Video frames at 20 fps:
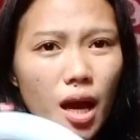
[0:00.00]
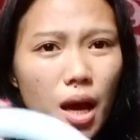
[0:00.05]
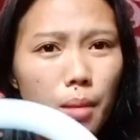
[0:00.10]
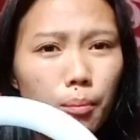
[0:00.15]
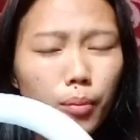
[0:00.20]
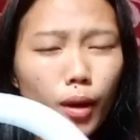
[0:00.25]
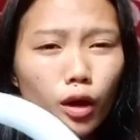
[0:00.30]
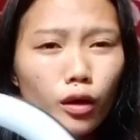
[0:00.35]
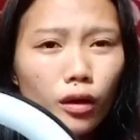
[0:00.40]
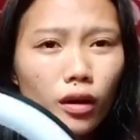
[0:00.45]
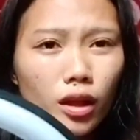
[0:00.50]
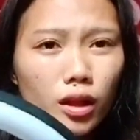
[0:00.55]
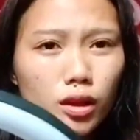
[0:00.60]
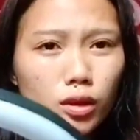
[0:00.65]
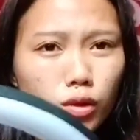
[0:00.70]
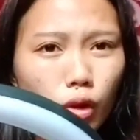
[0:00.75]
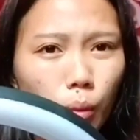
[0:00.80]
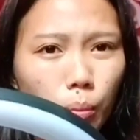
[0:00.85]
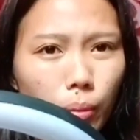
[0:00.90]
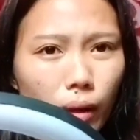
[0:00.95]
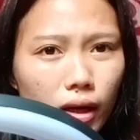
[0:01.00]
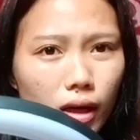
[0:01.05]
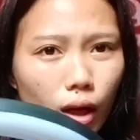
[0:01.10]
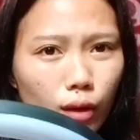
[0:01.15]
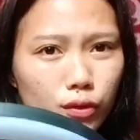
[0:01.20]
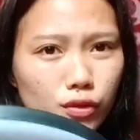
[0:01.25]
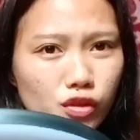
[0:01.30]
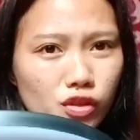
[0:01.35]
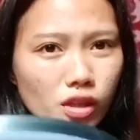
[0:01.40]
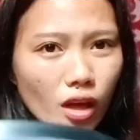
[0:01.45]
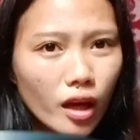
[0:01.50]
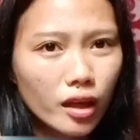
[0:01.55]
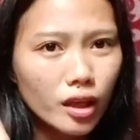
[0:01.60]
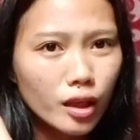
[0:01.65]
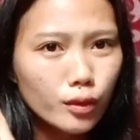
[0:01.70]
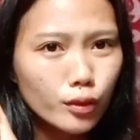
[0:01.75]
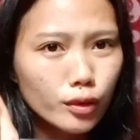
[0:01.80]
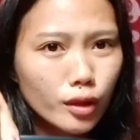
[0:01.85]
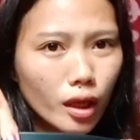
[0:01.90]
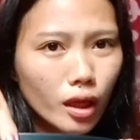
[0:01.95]
Pero ito, pa-round siya, ayan
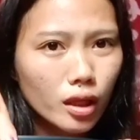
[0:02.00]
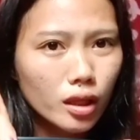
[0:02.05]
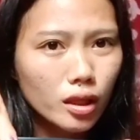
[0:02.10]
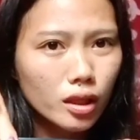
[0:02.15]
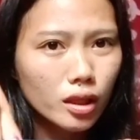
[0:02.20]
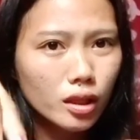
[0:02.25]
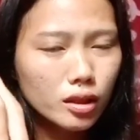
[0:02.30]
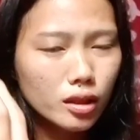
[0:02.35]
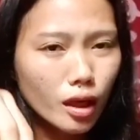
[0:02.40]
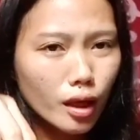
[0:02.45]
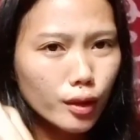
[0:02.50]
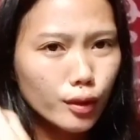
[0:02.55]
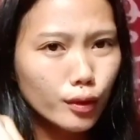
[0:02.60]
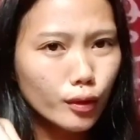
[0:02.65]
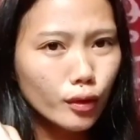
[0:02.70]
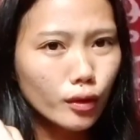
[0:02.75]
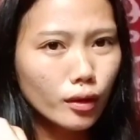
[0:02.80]
o, nakikita nyo.